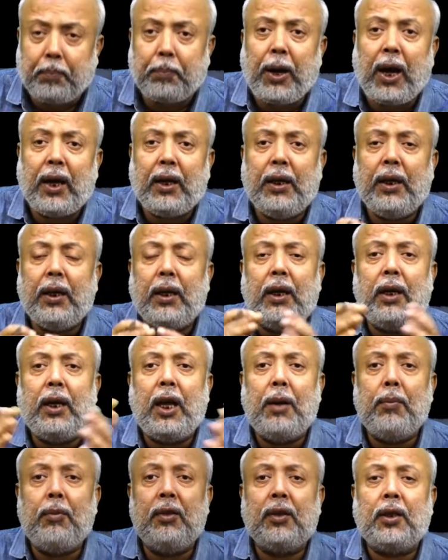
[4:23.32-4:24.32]
प्रैक्टिकल
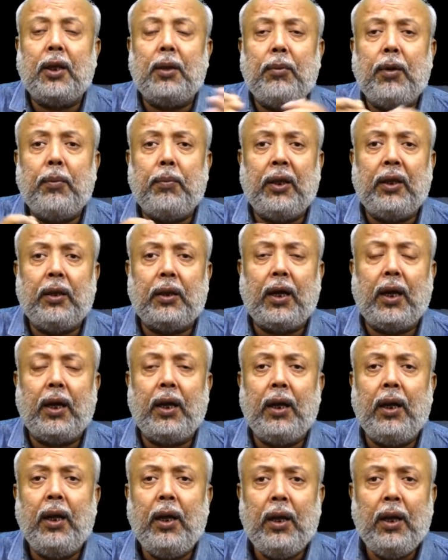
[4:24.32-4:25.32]
डायमेंशन में बनता
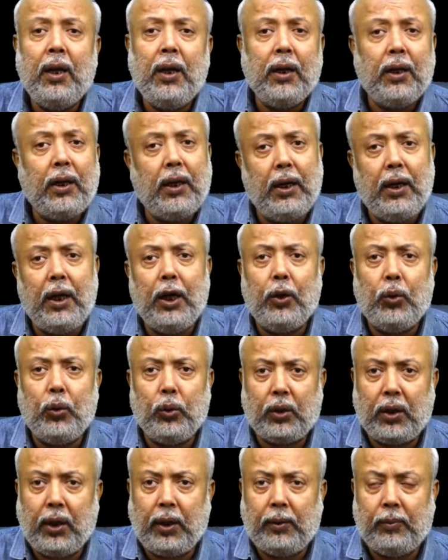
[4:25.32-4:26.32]
है कि ये
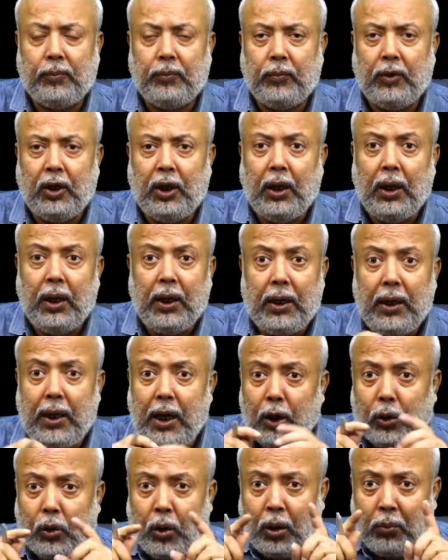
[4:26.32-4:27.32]
होता है
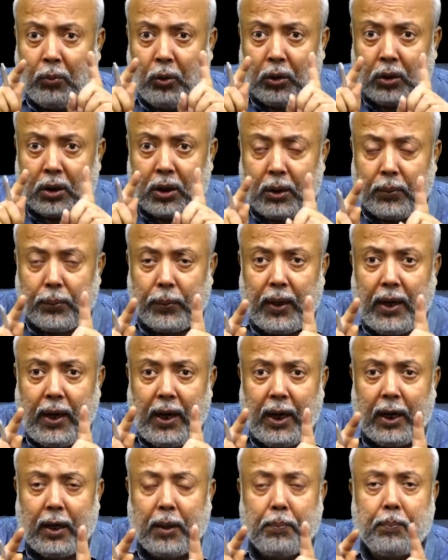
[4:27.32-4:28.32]
ये तो हम लोग सिर्फ
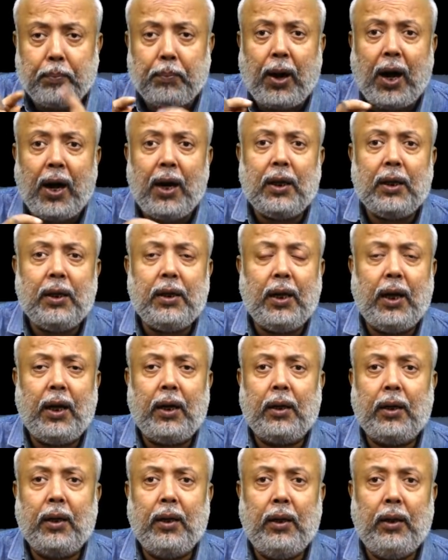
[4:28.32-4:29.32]
एक पार्ट
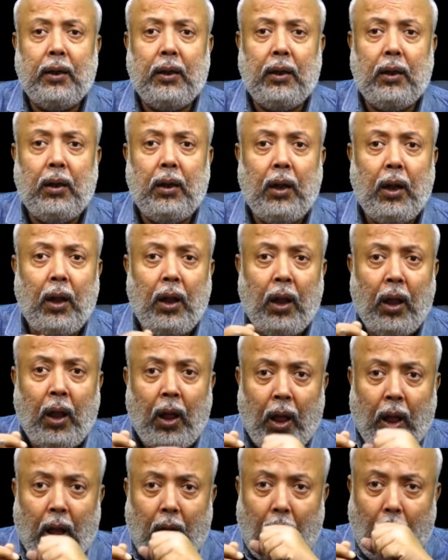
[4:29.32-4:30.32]
जान रहे
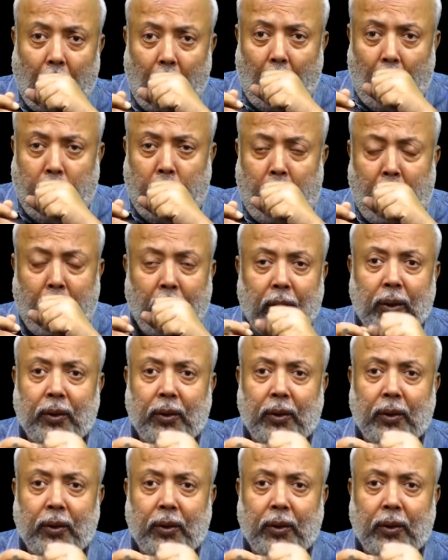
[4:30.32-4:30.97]
हैं